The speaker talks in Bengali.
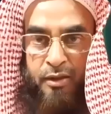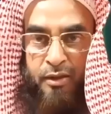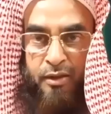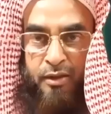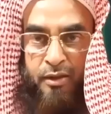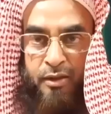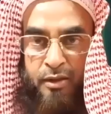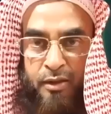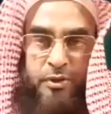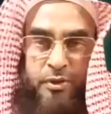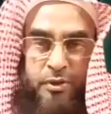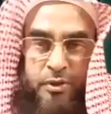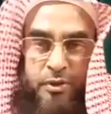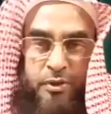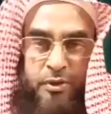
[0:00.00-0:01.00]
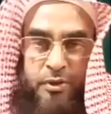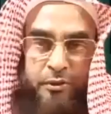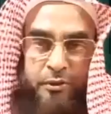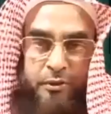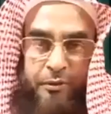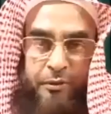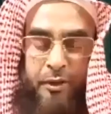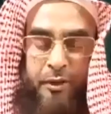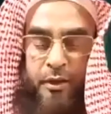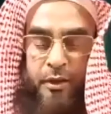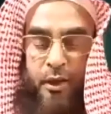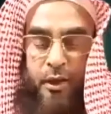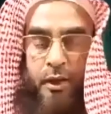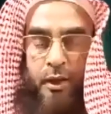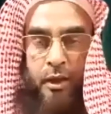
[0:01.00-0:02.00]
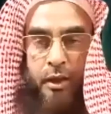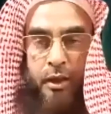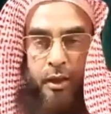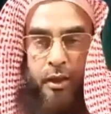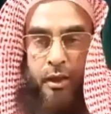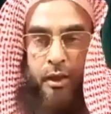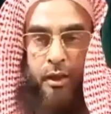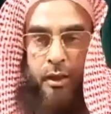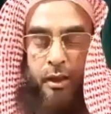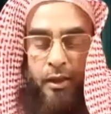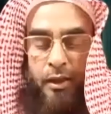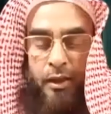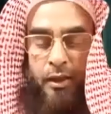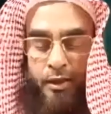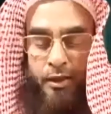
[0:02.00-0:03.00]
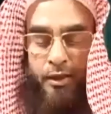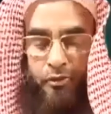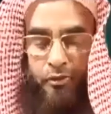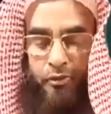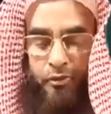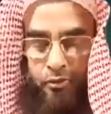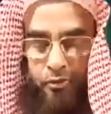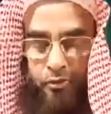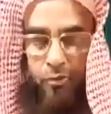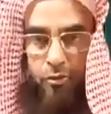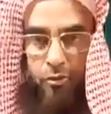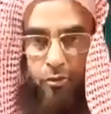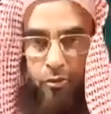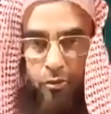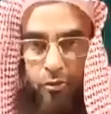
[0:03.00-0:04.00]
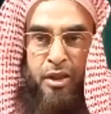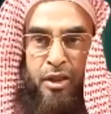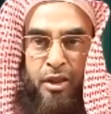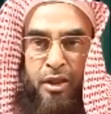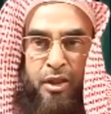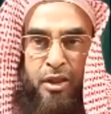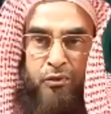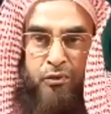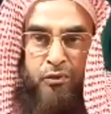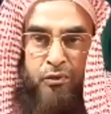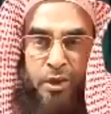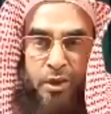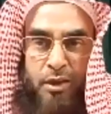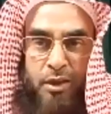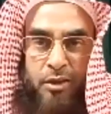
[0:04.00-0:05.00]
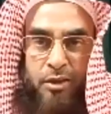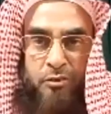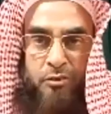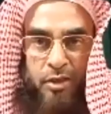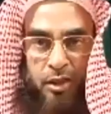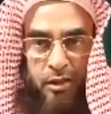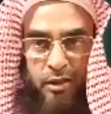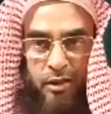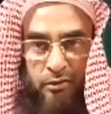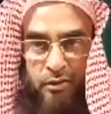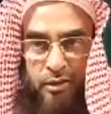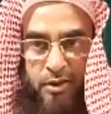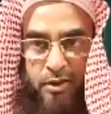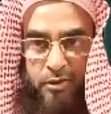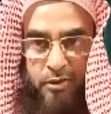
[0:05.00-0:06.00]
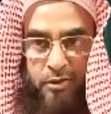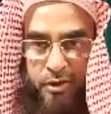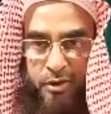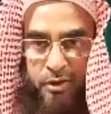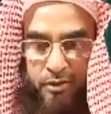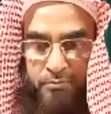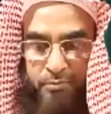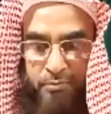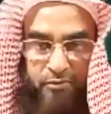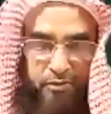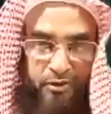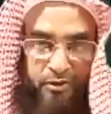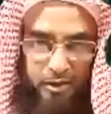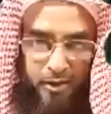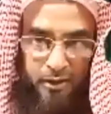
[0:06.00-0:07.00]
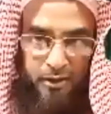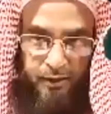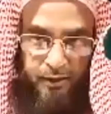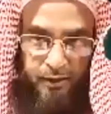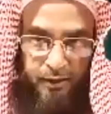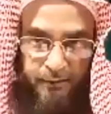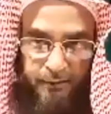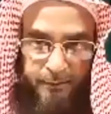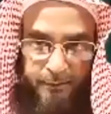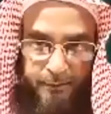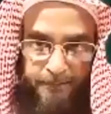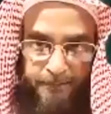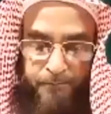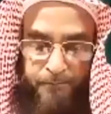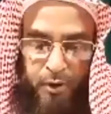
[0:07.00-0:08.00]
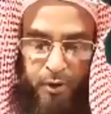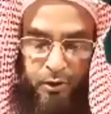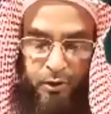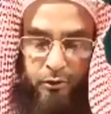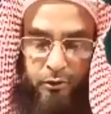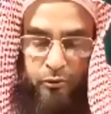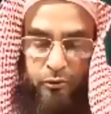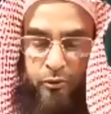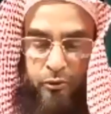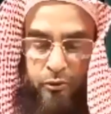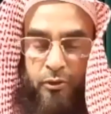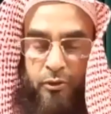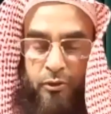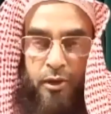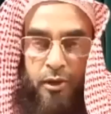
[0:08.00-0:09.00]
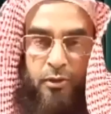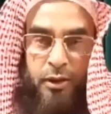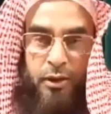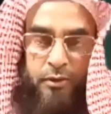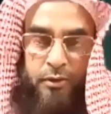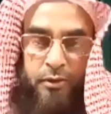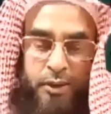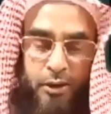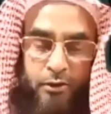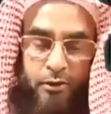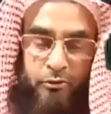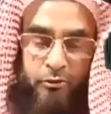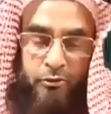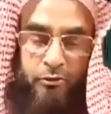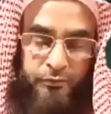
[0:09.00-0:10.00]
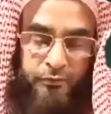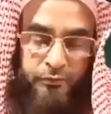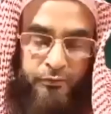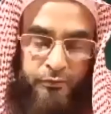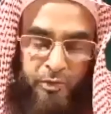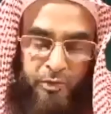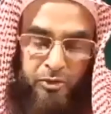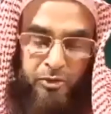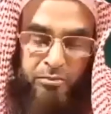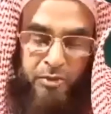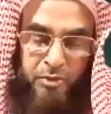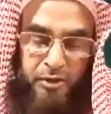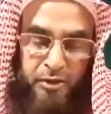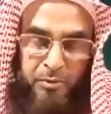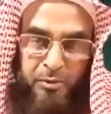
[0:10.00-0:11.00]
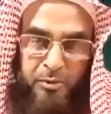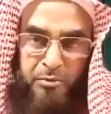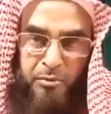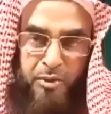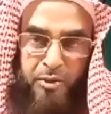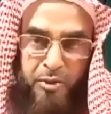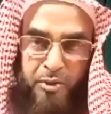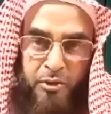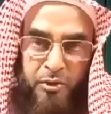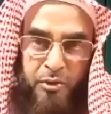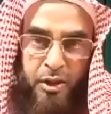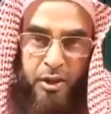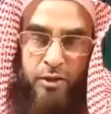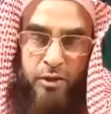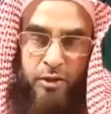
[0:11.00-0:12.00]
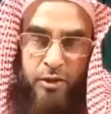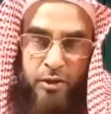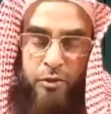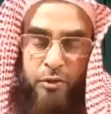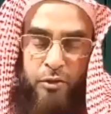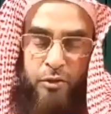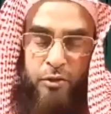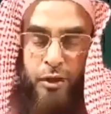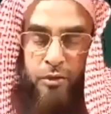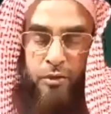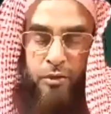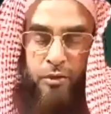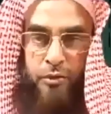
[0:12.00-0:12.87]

আর আখলাক চরিত্র লেনদেন রুজি রেজিক হচ্ছে আহলে হাদিস সে হচ্ছে পারফেক্ট আহলে হাদিস তো এই লাতাজাল তয়ফাতুমিন উম্মতে আমার উম্মতের লঘু হলেও সারা পৃথিবীতে ছড়িয়ে থাকবে